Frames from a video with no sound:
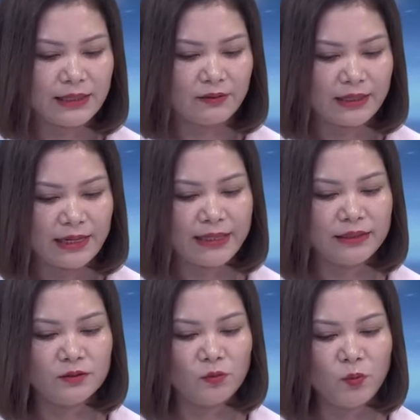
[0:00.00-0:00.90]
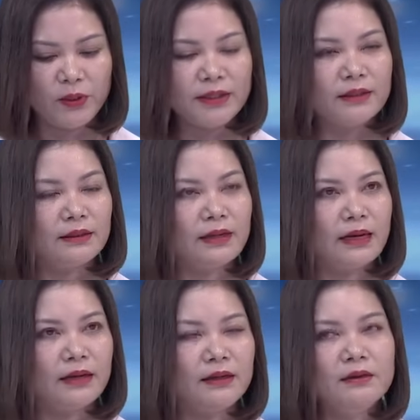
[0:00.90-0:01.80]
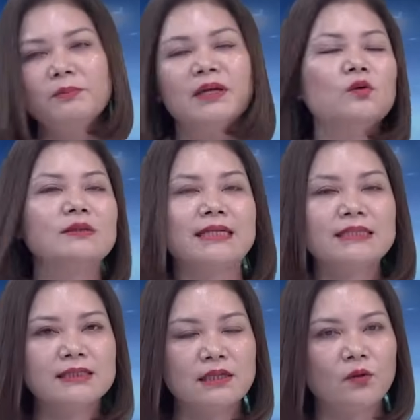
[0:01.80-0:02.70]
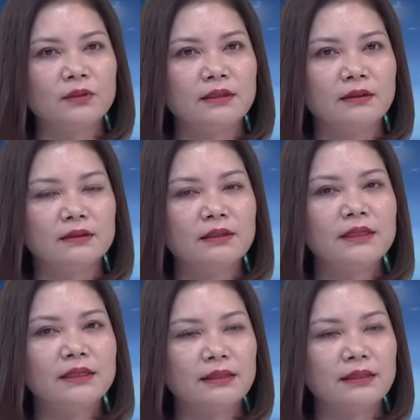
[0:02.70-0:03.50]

dự thảo lần này thì cũng quy định là cái bình ổn giá xăng dầu thì được thực